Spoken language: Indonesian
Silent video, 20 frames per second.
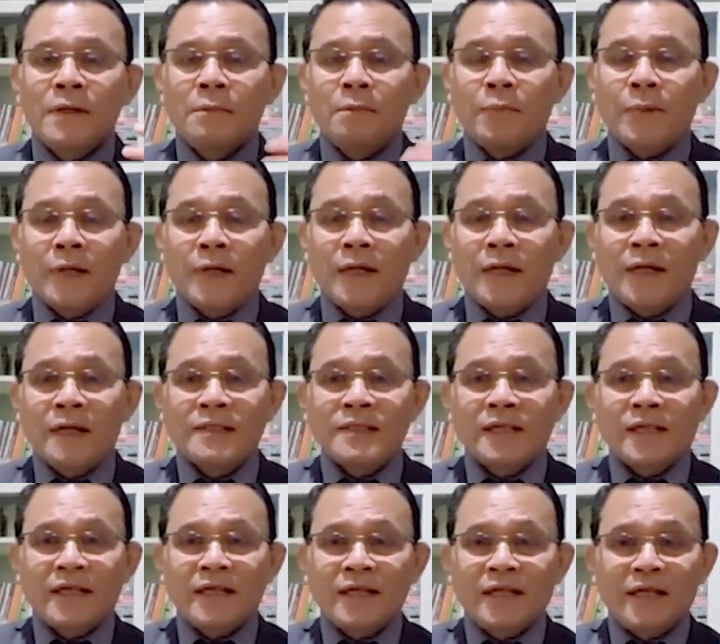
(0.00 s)
Mereka
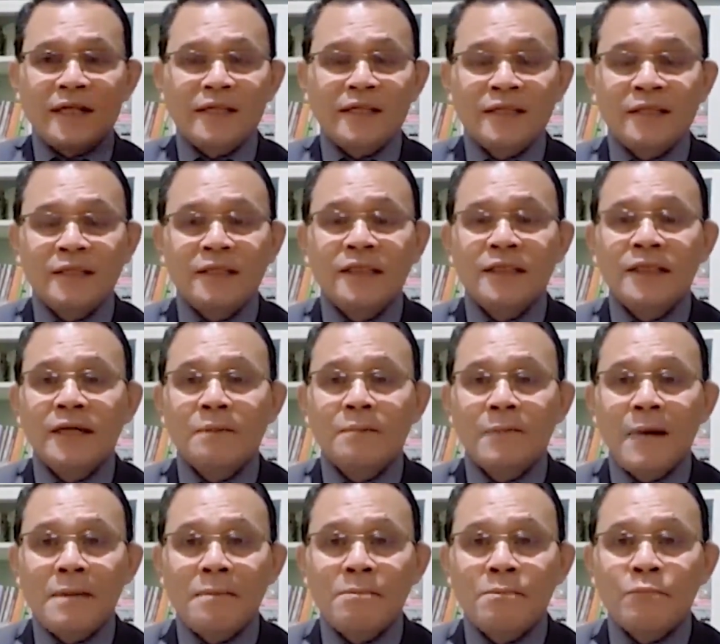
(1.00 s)
seakan-akan tidak
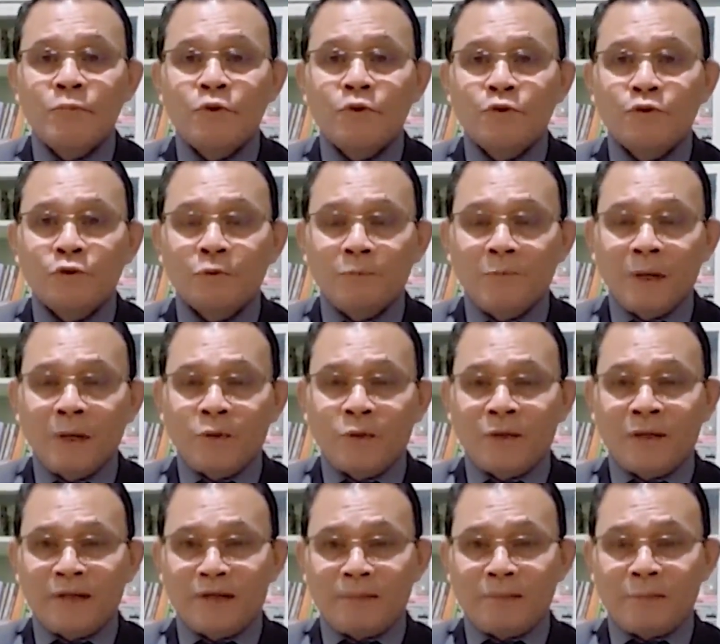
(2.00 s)
mampu untuk
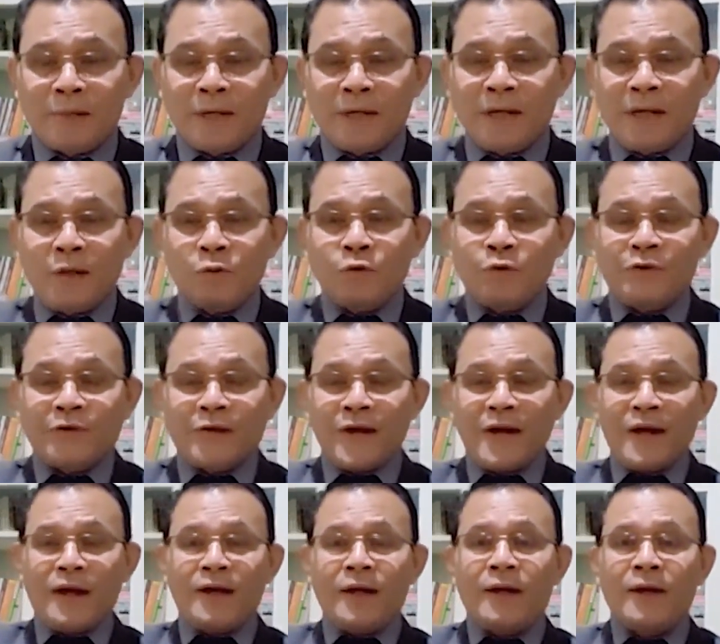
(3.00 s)
melakukan perilaku
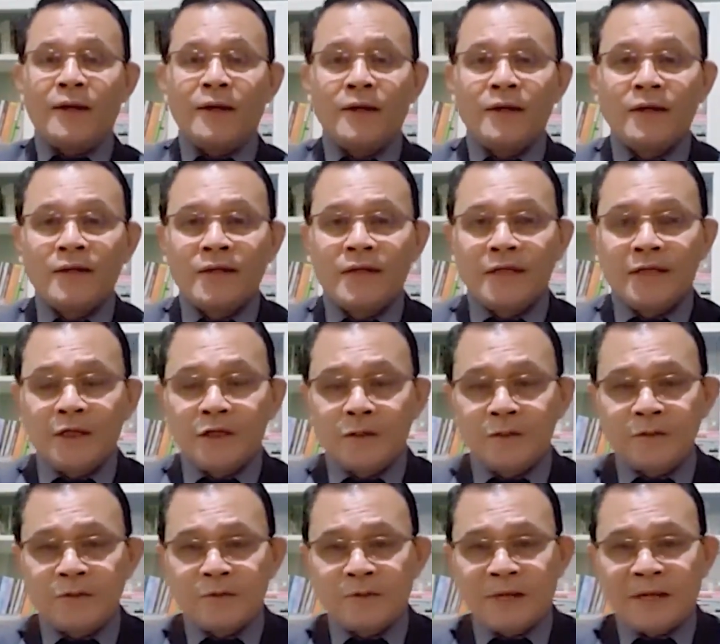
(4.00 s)
terang, hidup
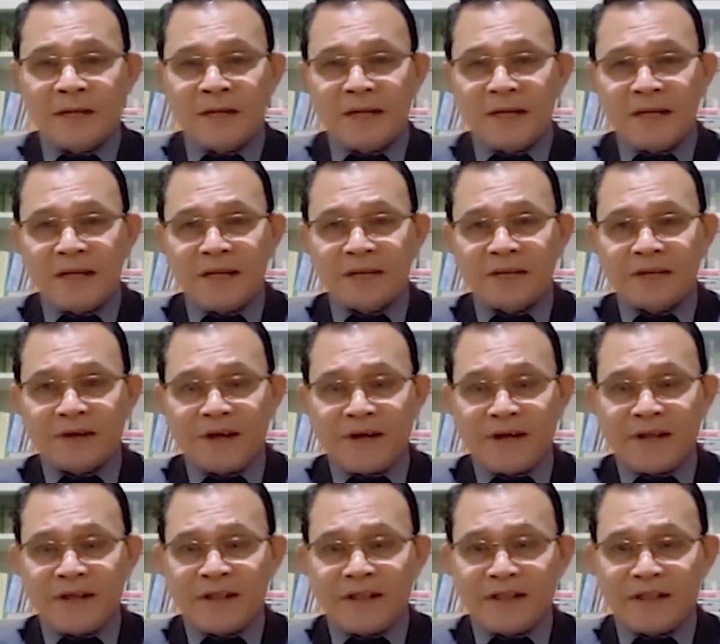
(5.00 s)
sebagai anak-anak terang
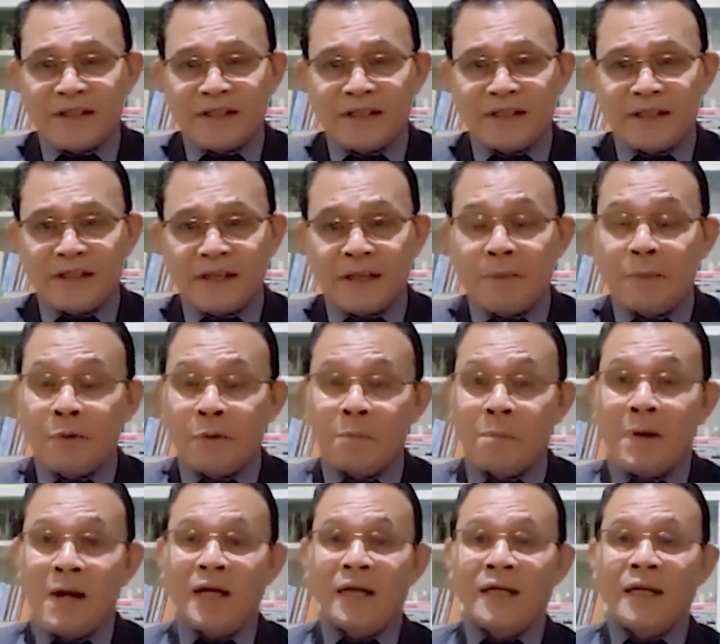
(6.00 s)
di tengah-tengah
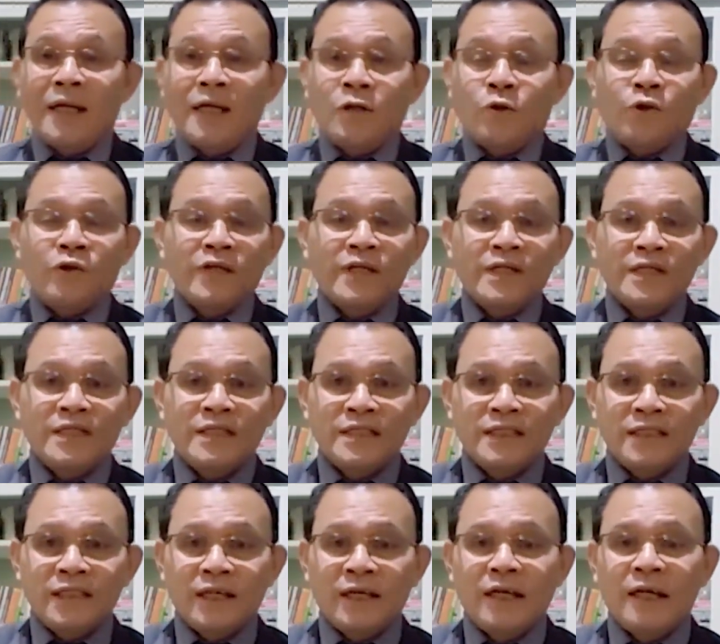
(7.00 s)
berbagai kondisi
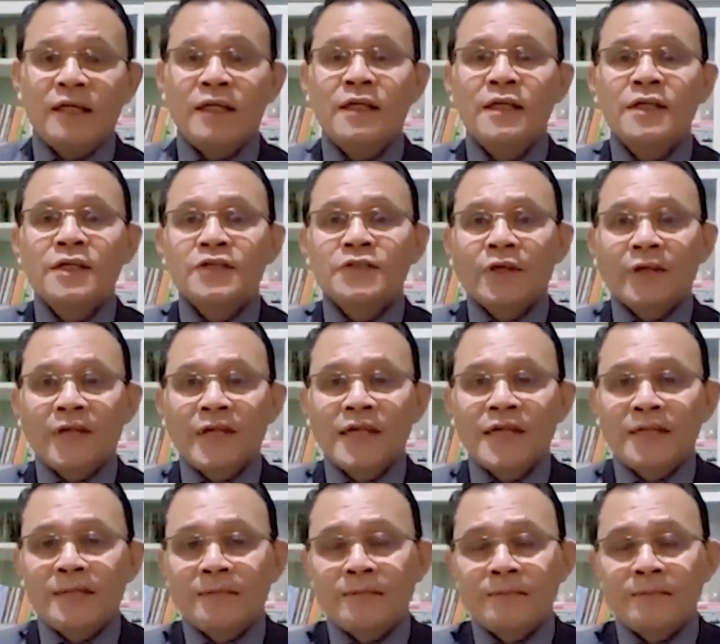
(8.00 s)
yang sering